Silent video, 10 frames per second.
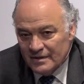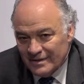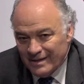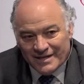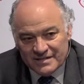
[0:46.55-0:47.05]

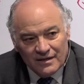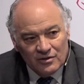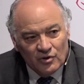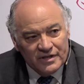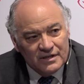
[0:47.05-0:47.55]

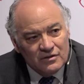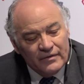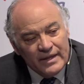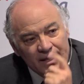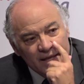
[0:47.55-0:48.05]
demasiado político,
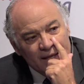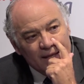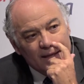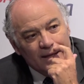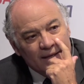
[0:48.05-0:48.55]

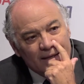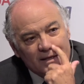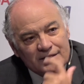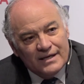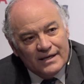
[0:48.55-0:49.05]

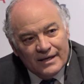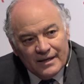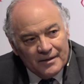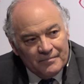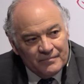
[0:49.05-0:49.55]
que
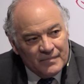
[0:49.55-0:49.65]
se,